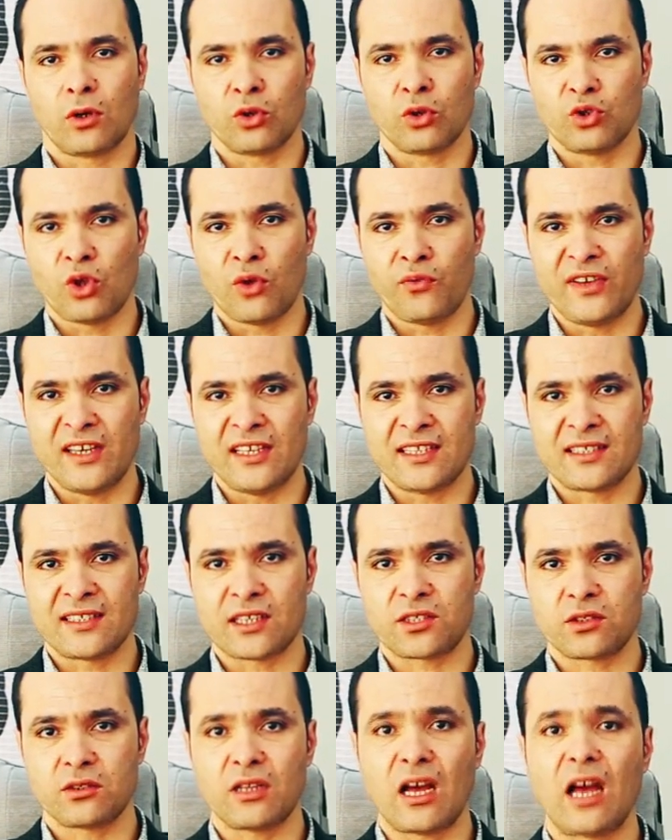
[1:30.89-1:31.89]
اون
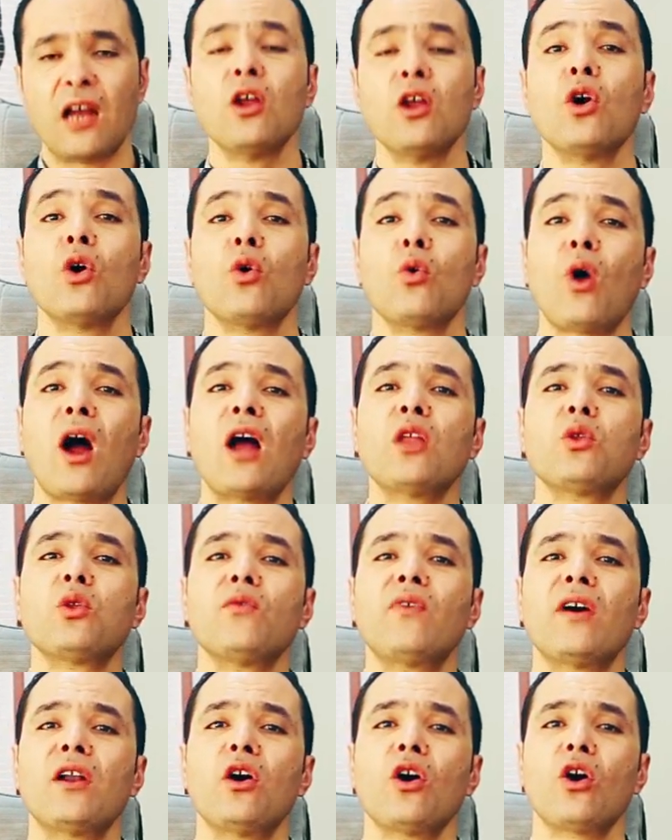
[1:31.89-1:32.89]
ديفيز ناسيونال
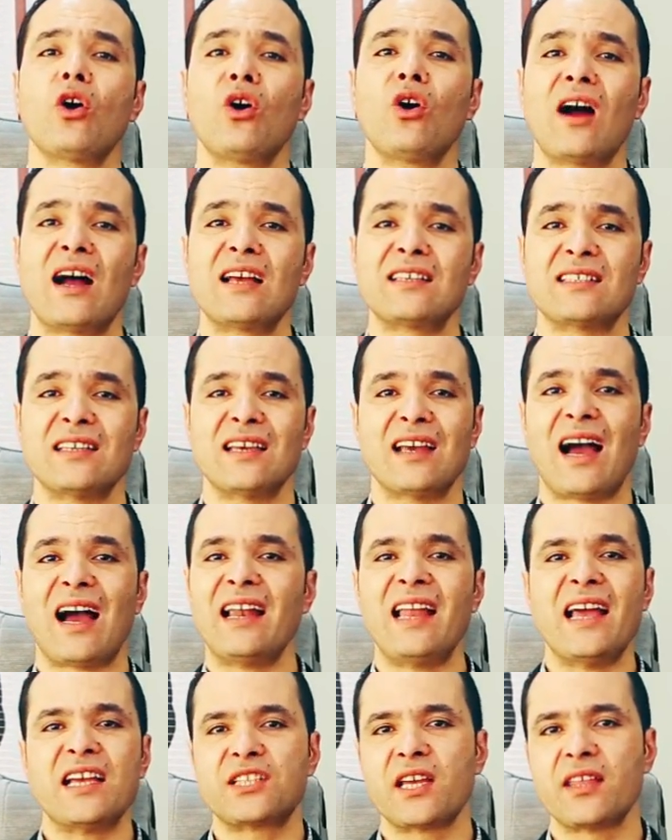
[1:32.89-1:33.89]
وعنده فالور اون اسي
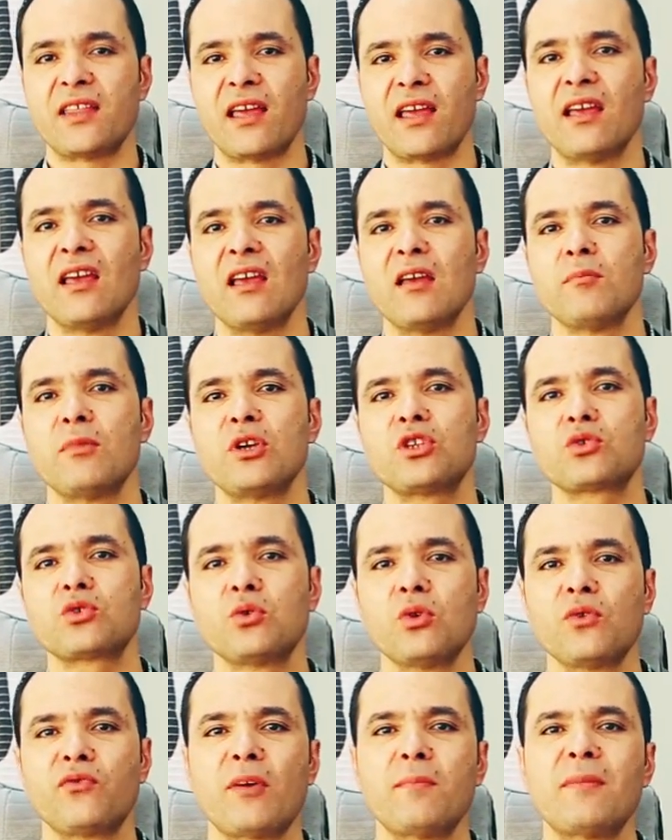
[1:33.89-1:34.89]
علاش هذا باش
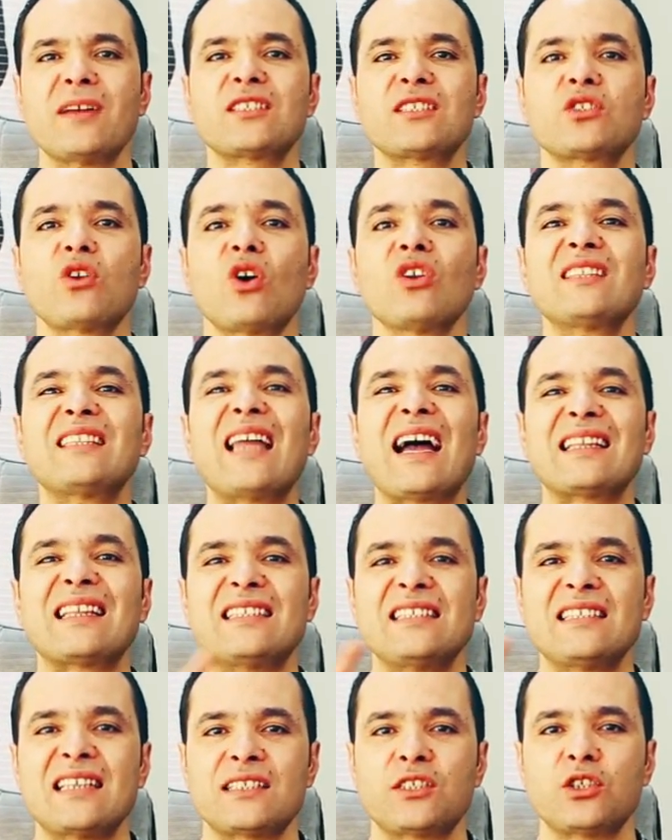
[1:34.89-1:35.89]
تكون فما
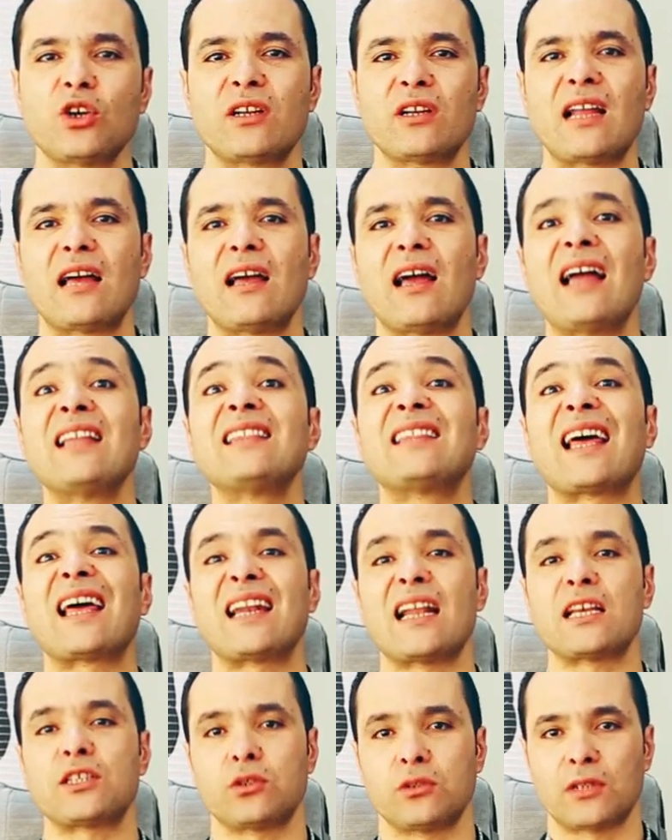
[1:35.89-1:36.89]
ستاندارديزاسيون
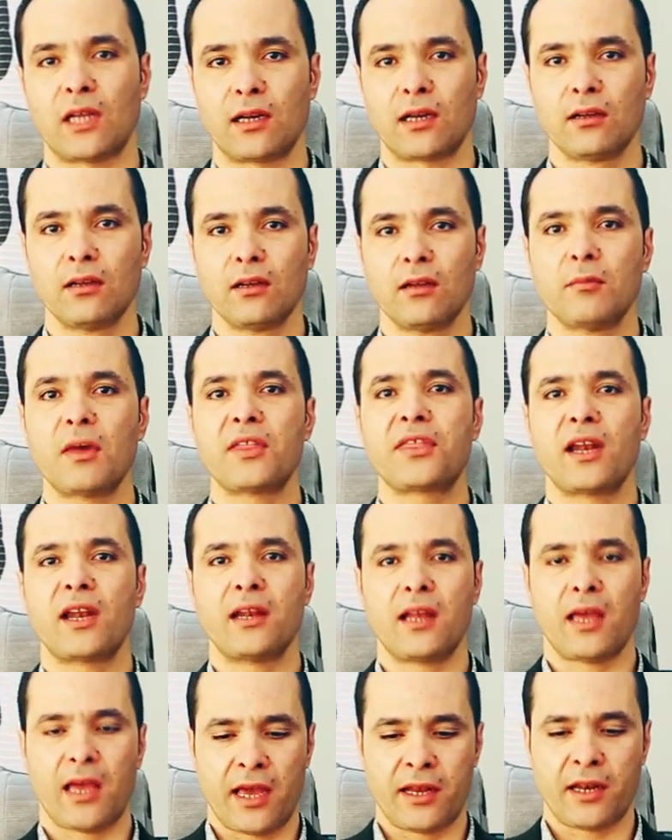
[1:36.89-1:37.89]
انترناسيونال
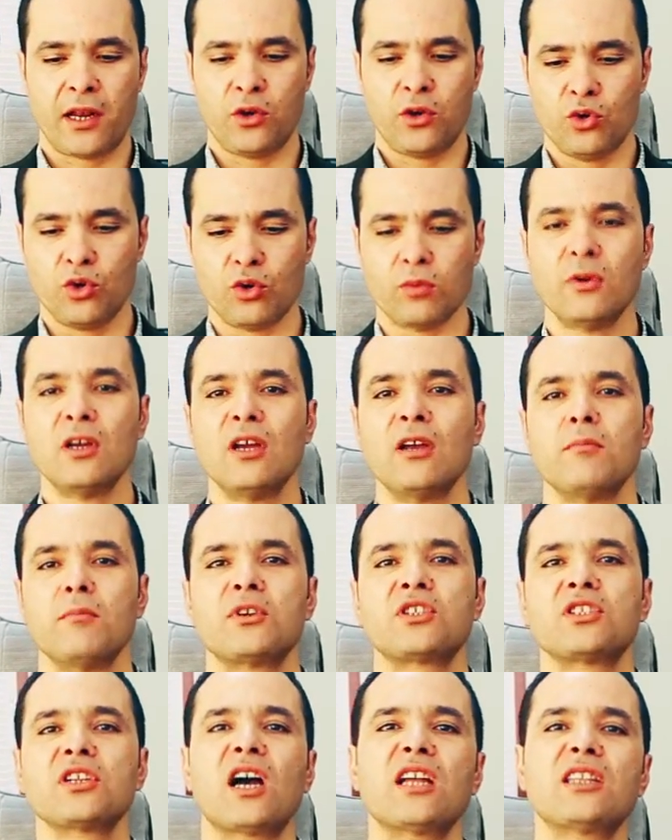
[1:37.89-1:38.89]
مثلا انا اليوم
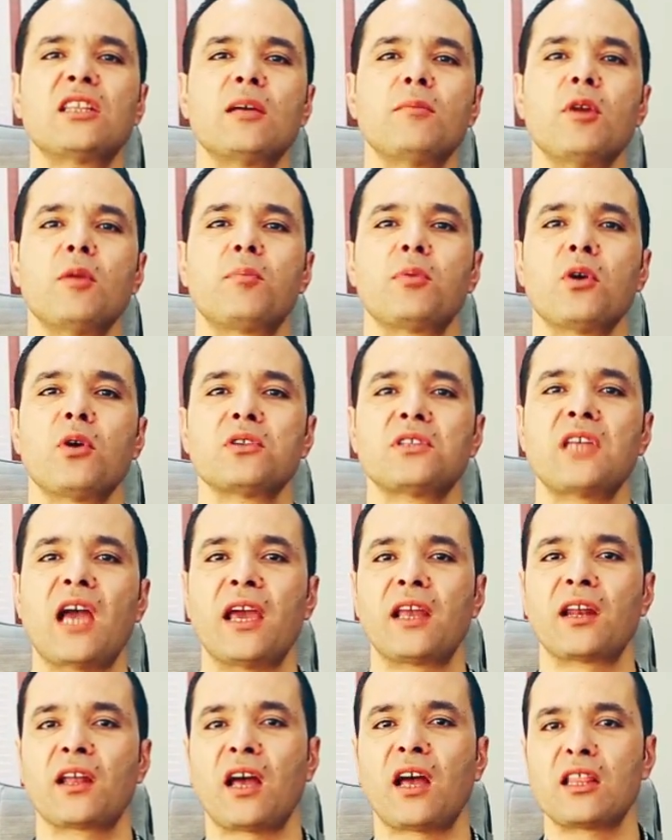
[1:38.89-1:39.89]
باش نقدم البلان
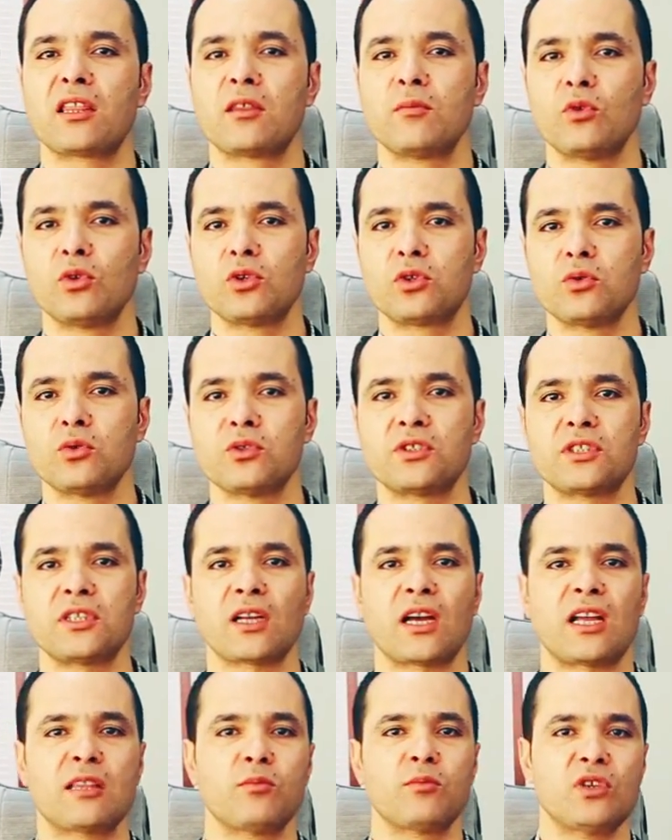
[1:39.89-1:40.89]
تاعي نقدمه
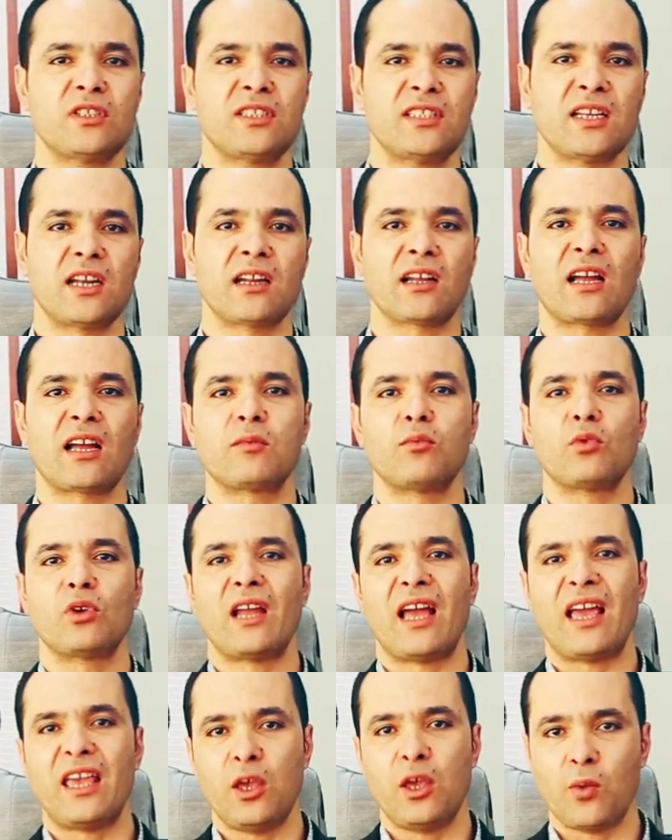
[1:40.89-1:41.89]
لتونسي نقدمه لجزيري
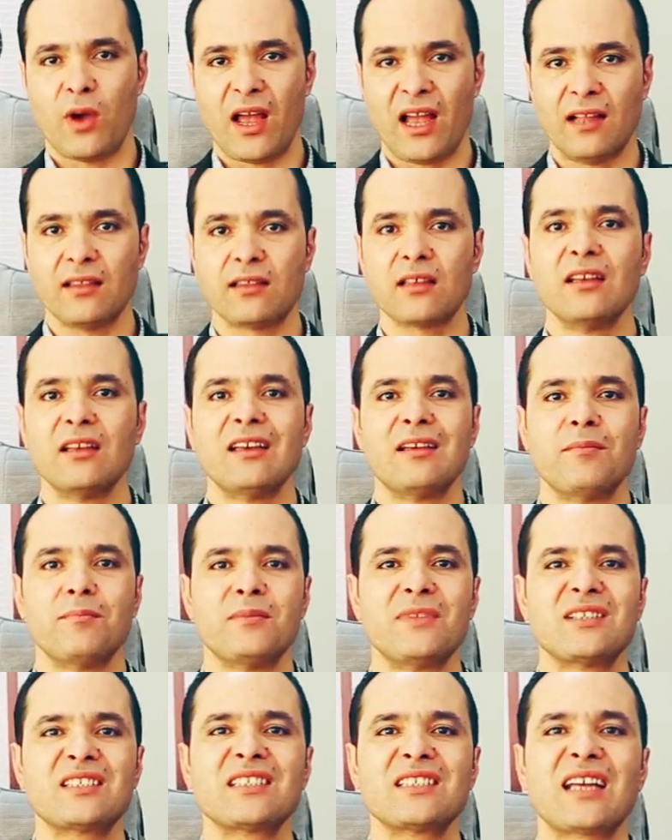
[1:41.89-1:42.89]
نقدمه لاي واحد
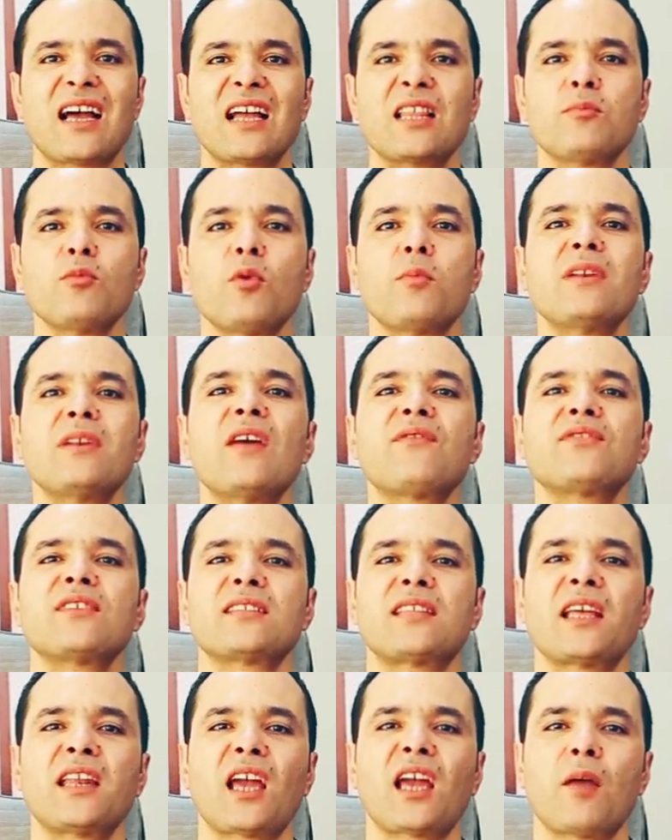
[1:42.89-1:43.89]
باش نقدمه
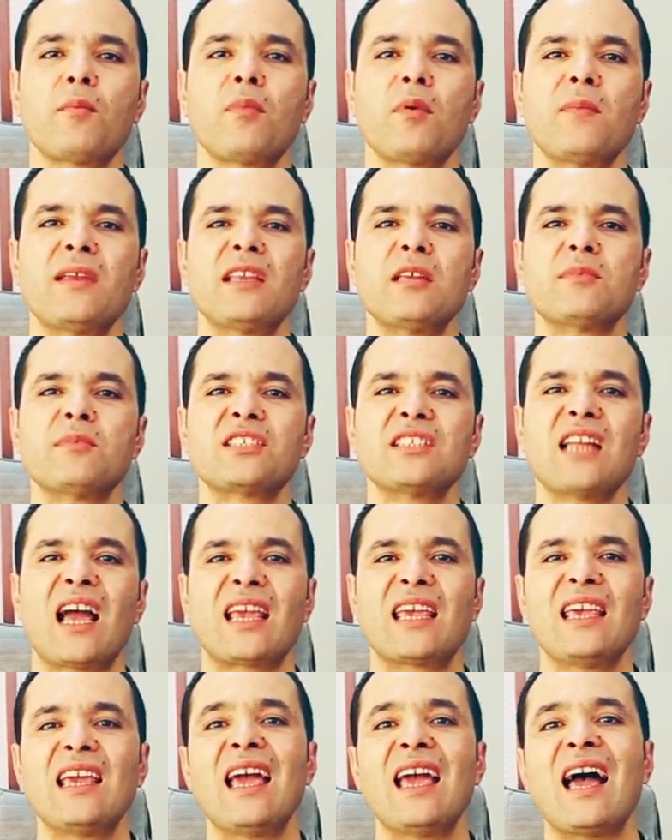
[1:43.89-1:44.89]
بنفس الطريقه بما اني مش
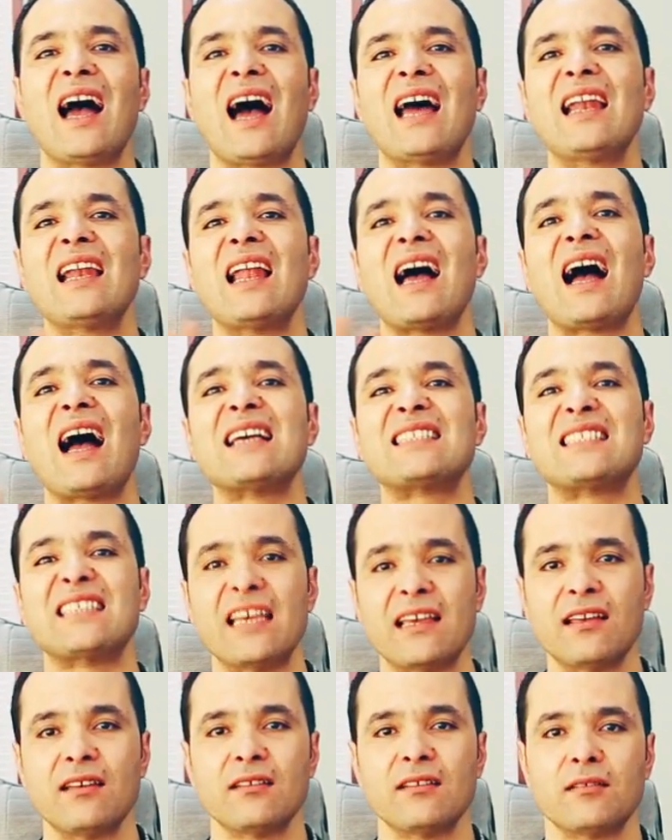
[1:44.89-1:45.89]
نحكي على
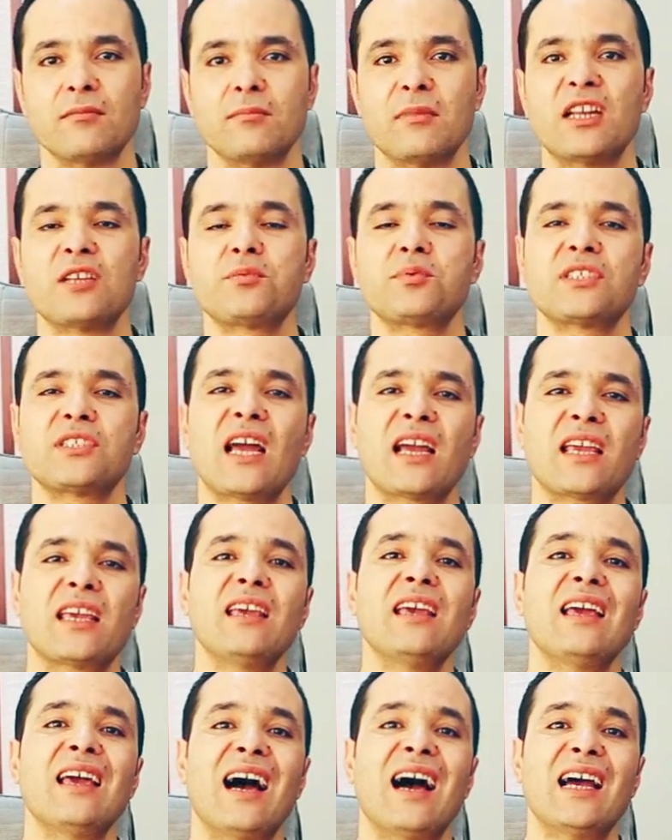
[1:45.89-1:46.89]
الاسي ماناش باش
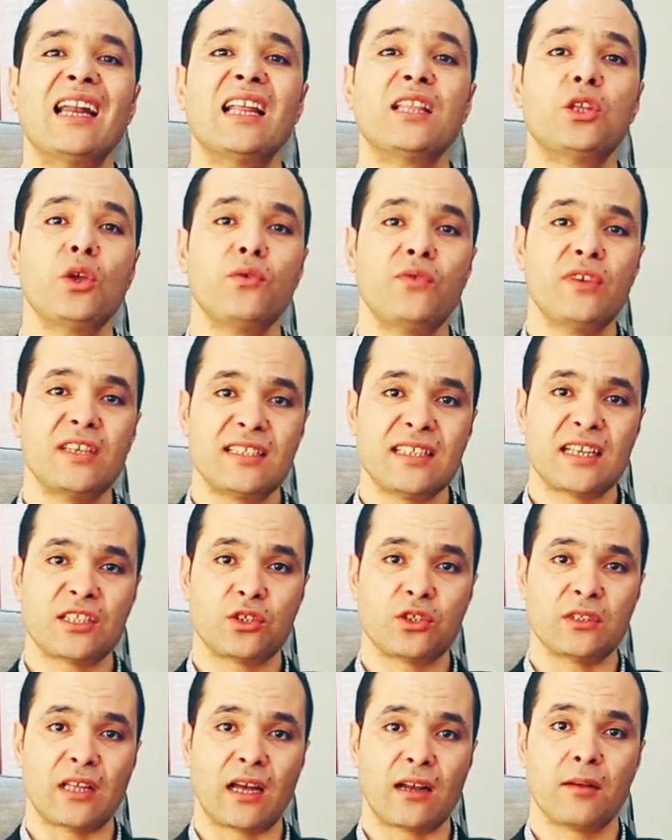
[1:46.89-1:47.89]
نحكي على الديفيز
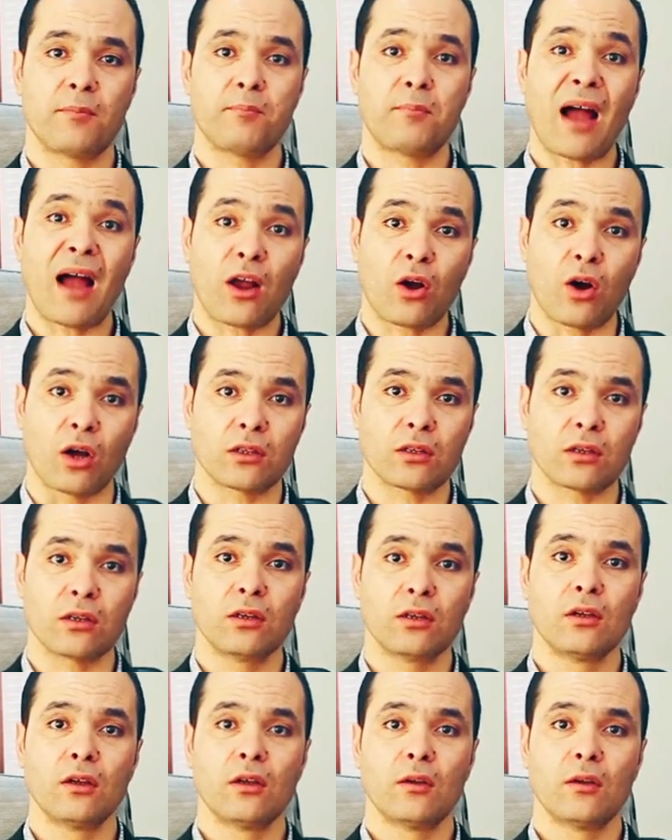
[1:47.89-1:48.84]
ناسيونال باغ كونتر